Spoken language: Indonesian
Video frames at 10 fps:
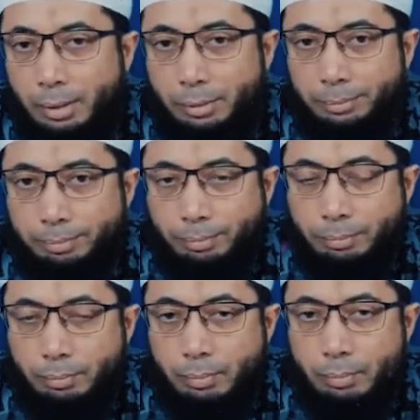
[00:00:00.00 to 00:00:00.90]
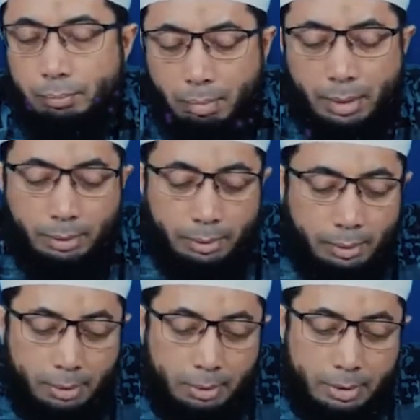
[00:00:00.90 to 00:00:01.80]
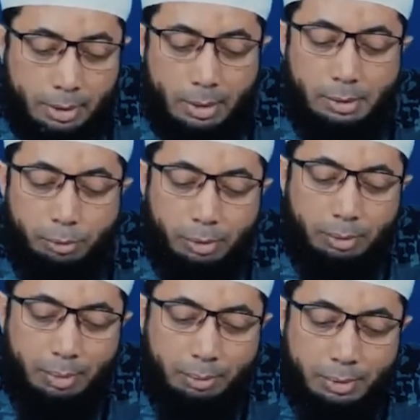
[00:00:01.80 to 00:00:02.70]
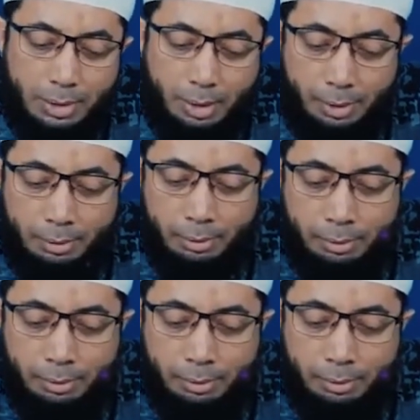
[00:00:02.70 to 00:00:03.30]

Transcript: itu. Baik. Sekarang selanjutnya teman-teman sekalian.